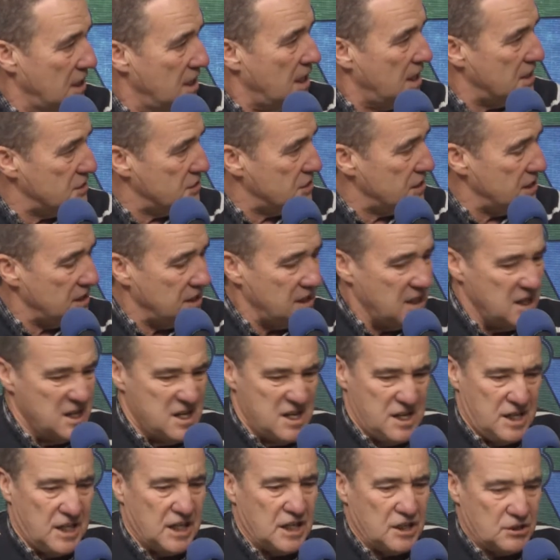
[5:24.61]
así
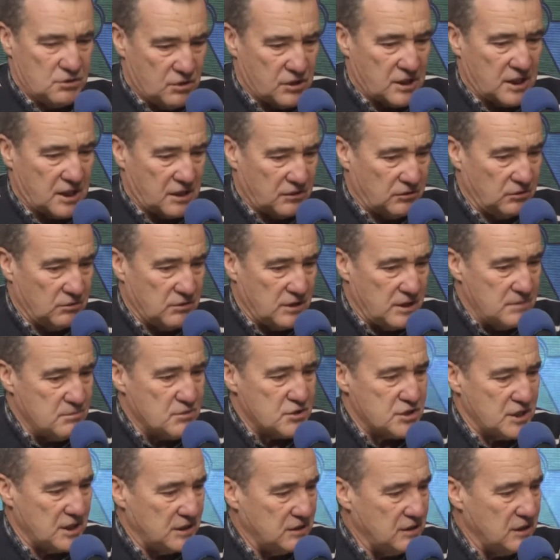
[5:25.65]
y no
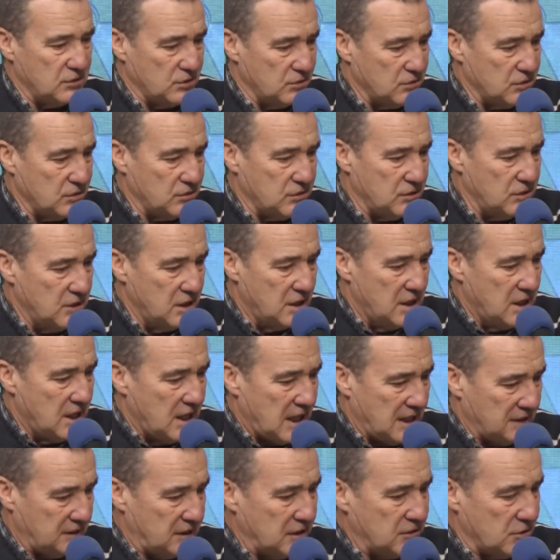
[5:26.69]
reaccionemos ante todo
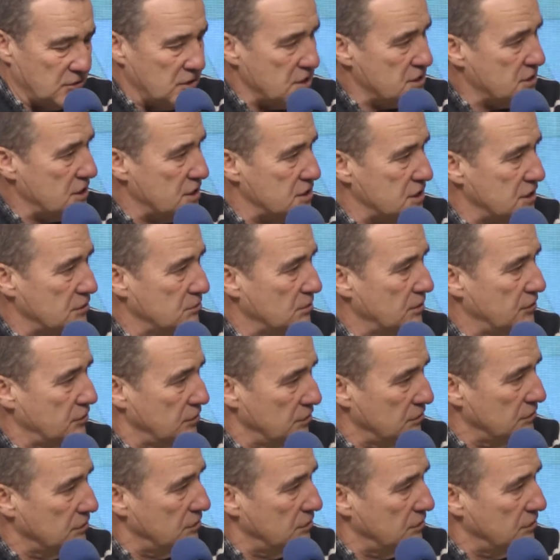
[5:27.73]
ante toda esta situación.